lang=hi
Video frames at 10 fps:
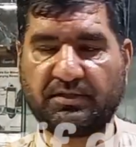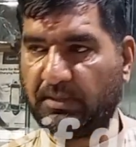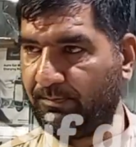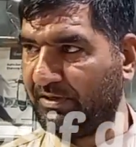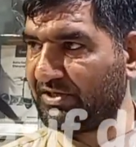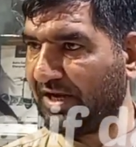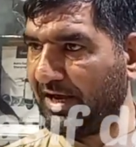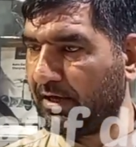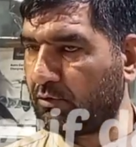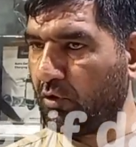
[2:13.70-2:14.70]
सिम भी
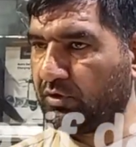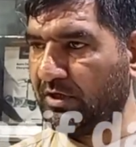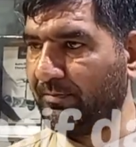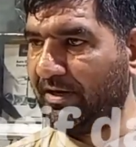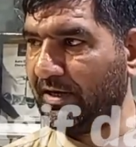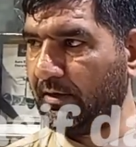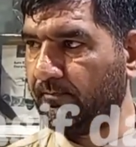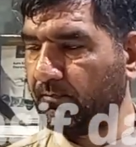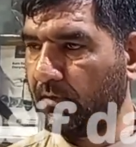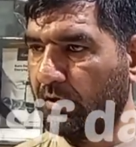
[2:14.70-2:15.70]
चलाएगा दो तीन महीने
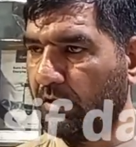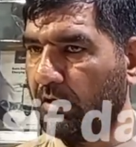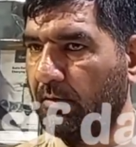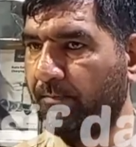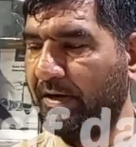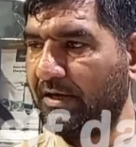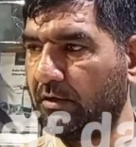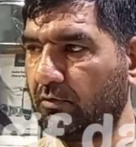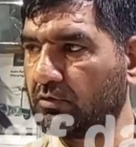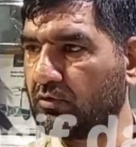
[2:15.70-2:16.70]

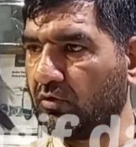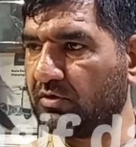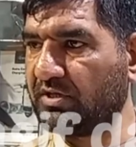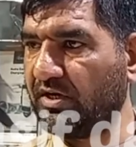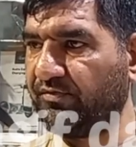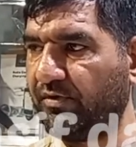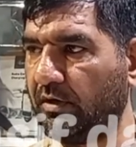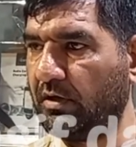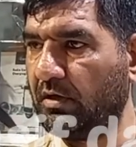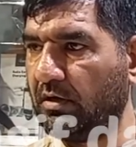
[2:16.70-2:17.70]
पड़ेगा दोस्तों को सिर्फ
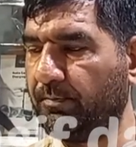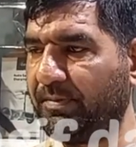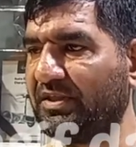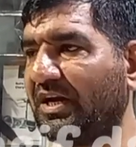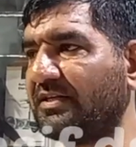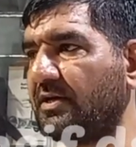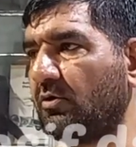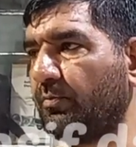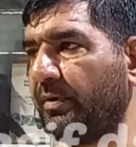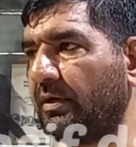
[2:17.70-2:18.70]
पंद्रह
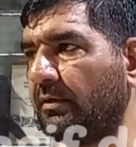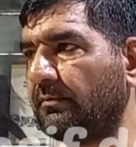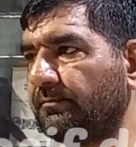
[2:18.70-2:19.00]
हज़ार रुपये का